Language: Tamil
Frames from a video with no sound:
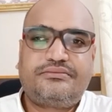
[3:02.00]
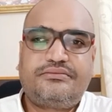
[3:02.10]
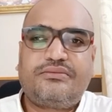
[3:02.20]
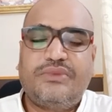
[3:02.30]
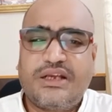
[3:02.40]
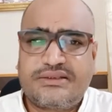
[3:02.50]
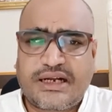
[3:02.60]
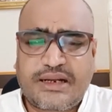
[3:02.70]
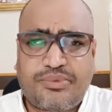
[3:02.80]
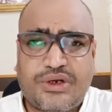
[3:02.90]
நீங்கள்
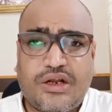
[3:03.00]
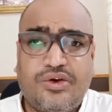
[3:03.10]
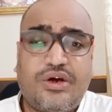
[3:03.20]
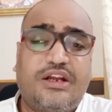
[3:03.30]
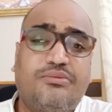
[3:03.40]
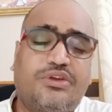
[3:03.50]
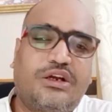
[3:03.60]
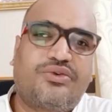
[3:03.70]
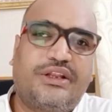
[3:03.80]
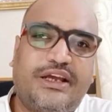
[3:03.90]
சண்டை போட்டாலோ அல்லது
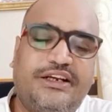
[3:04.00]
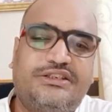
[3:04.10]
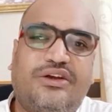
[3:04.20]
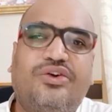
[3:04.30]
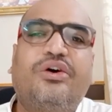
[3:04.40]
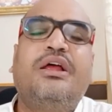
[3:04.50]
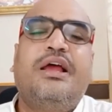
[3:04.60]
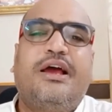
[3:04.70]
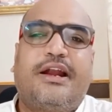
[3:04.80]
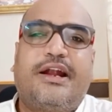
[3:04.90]
முதல் குழந்தைய அடித்தாலோ
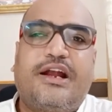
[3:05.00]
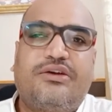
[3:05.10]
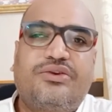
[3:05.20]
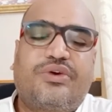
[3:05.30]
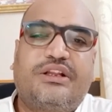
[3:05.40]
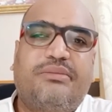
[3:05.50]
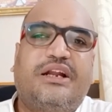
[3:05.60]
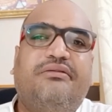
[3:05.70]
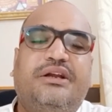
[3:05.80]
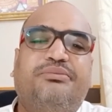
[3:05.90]
ரெண்டாவது குழந்தை மேலே
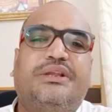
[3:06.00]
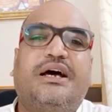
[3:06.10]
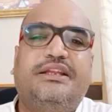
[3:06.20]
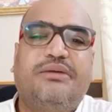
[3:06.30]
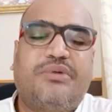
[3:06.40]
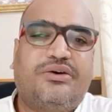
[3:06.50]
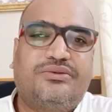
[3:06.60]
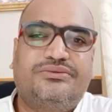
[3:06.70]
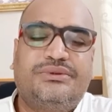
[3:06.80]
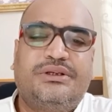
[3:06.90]
வெறுப்பு தான் அதிகமாகும்
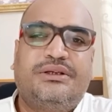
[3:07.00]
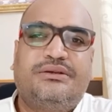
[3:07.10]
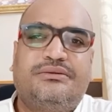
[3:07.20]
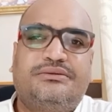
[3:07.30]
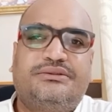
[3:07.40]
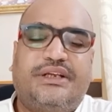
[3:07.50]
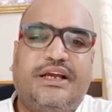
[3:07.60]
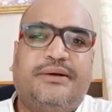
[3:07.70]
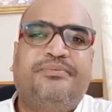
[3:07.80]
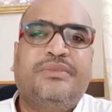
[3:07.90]
சரியா
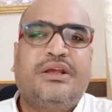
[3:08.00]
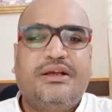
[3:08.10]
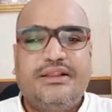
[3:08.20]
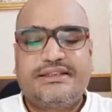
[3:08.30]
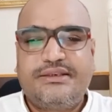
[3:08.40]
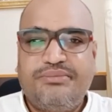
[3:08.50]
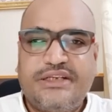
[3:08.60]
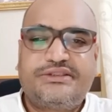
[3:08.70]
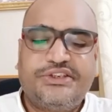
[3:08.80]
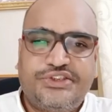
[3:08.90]
இந்த
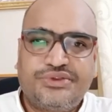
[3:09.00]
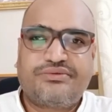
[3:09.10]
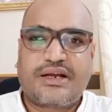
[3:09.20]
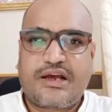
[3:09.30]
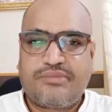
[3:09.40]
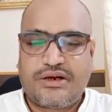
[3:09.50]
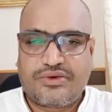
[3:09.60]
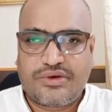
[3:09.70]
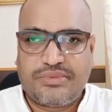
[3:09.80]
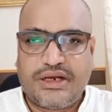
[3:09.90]
சிப்ளிங்ஸ் இஷ்யூஸ் வராமல்
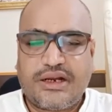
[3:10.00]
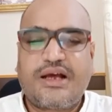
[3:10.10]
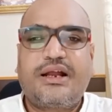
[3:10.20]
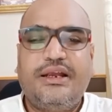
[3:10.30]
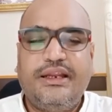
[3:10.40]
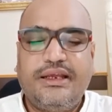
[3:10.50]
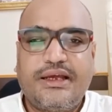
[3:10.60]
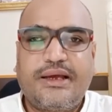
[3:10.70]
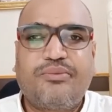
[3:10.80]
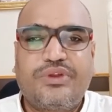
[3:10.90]
இருக்கணும் அப்படின்னா
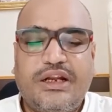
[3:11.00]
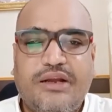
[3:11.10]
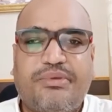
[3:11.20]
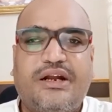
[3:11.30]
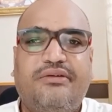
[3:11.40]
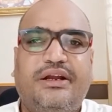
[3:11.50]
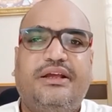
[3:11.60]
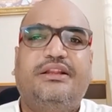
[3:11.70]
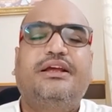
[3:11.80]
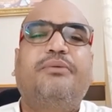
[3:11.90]
நீங்கள் முதல்ல பண்ண
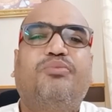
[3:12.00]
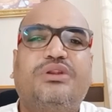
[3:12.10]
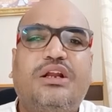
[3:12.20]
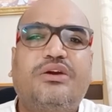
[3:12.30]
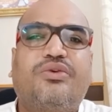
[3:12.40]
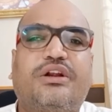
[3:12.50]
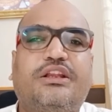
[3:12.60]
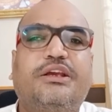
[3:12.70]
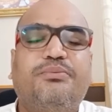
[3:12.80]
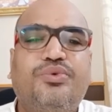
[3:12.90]
வேண்டியது முதல்
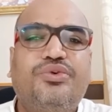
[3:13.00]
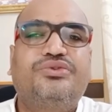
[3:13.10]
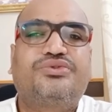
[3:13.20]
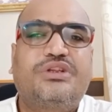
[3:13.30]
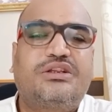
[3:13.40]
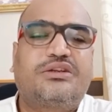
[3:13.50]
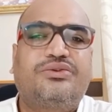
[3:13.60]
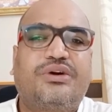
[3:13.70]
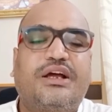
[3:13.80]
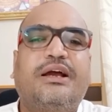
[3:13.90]
குழந்தைக்கு முழு
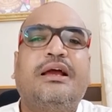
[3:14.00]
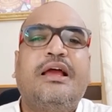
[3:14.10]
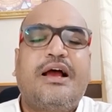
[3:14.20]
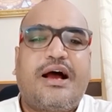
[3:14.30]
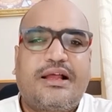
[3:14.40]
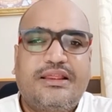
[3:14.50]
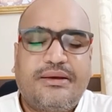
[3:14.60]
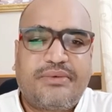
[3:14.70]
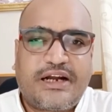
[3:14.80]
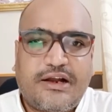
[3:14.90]
சுதந்திரத்தோட அந்த
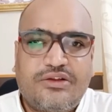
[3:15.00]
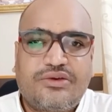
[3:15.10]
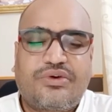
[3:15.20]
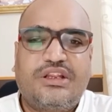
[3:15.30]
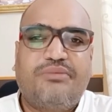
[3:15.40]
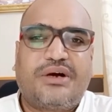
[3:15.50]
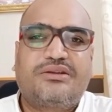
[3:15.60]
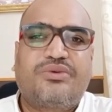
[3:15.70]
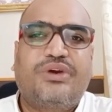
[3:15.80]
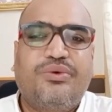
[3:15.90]
ரெண்டாவது குழந்தையை
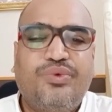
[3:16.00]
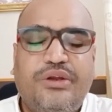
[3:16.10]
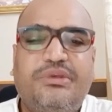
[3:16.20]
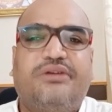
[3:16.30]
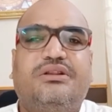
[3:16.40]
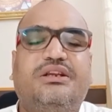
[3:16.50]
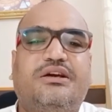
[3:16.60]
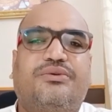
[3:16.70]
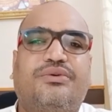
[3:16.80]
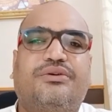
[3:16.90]
பார்த்துக்கூடிய உரிமையை வந்து நீங்கள்
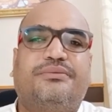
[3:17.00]
கொடுக்கணும்